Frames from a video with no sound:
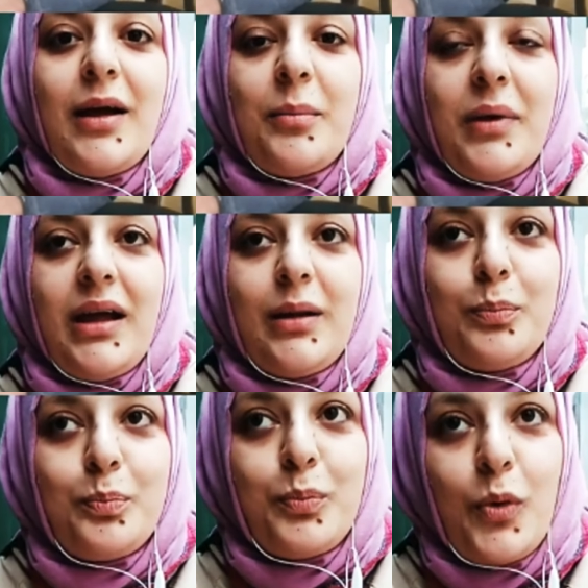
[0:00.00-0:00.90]
मैं
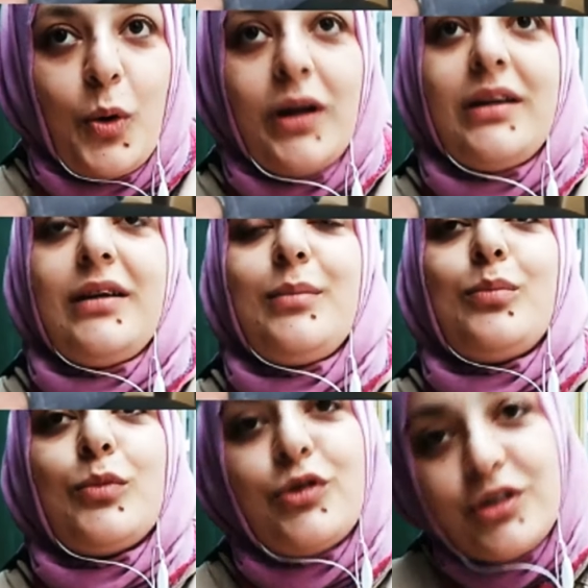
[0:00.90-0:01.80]
बहुत ही
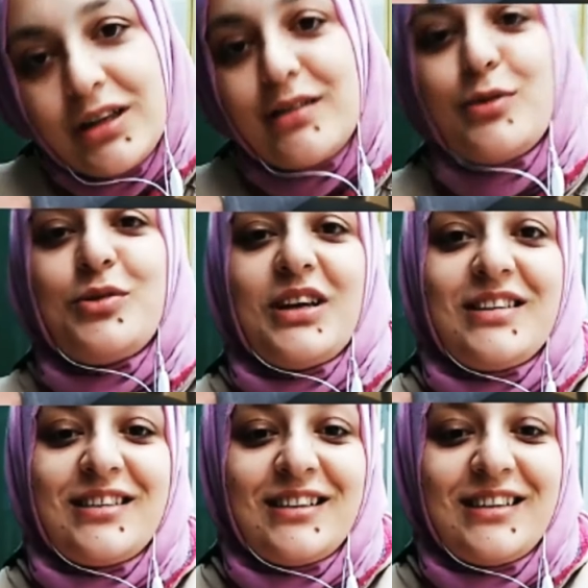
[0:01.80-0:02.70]
मुश्किल
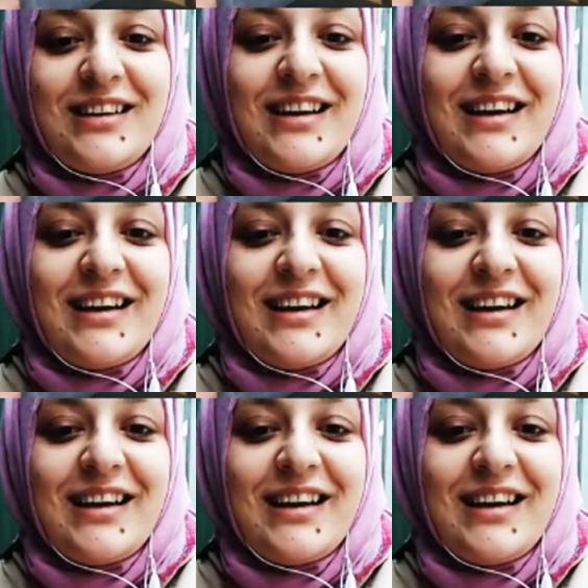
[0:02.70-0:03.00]
सिचुएशन